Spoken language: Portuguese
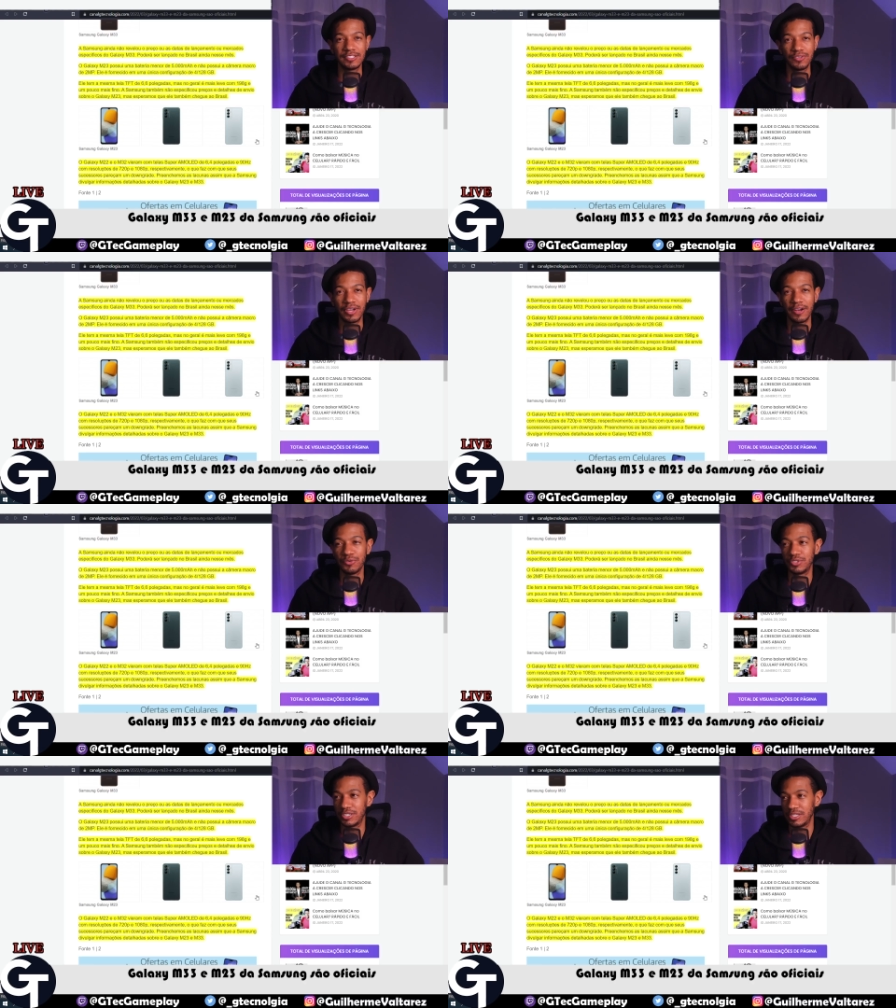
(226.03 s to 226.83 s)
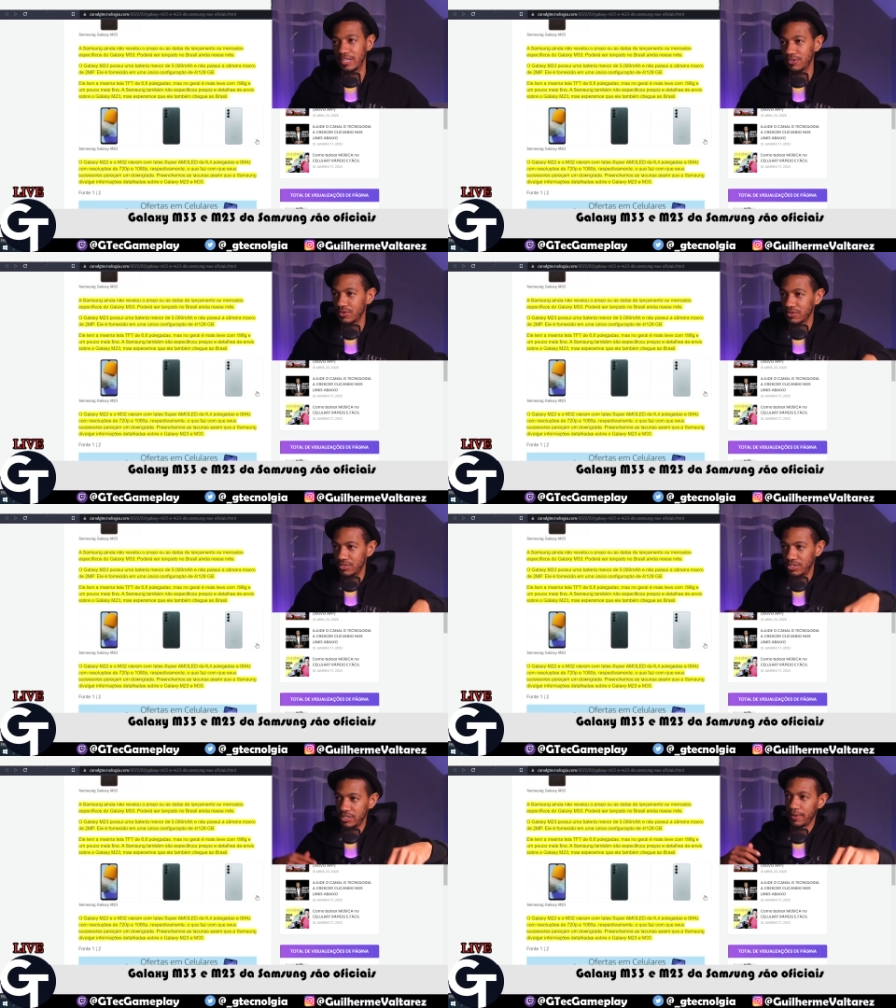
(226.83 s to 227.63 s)
aqui no canal G
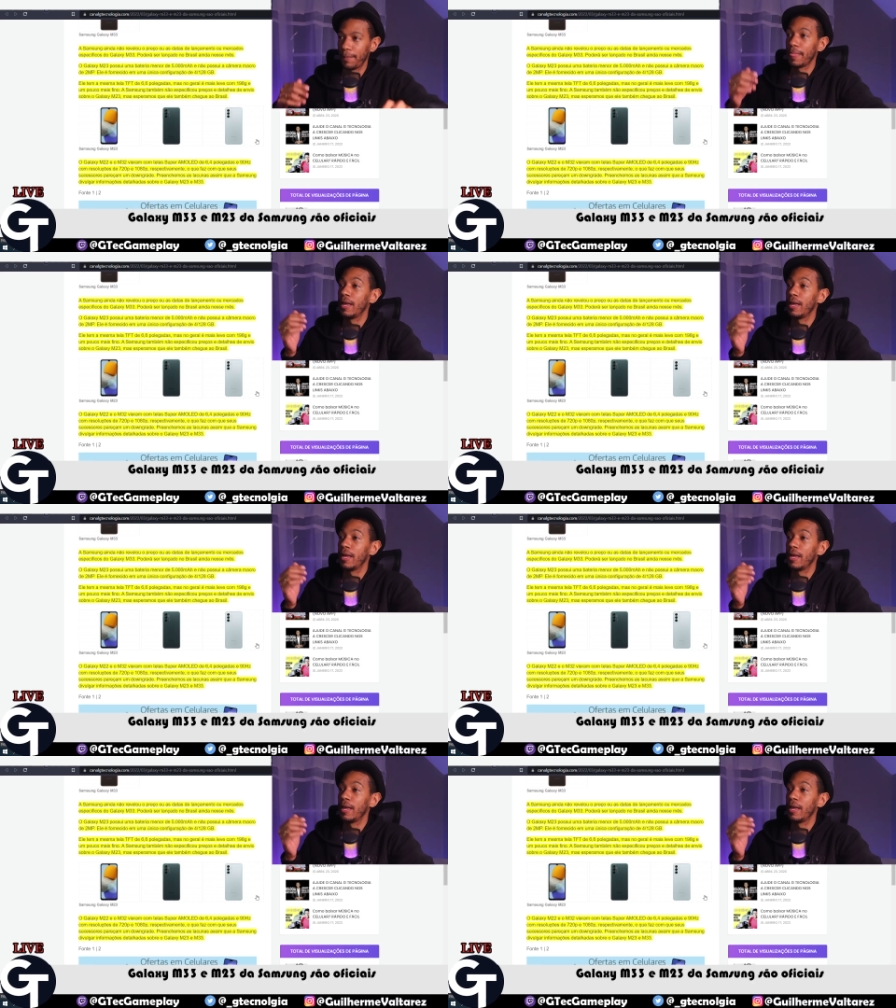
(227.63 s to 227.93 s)
Tecnologia.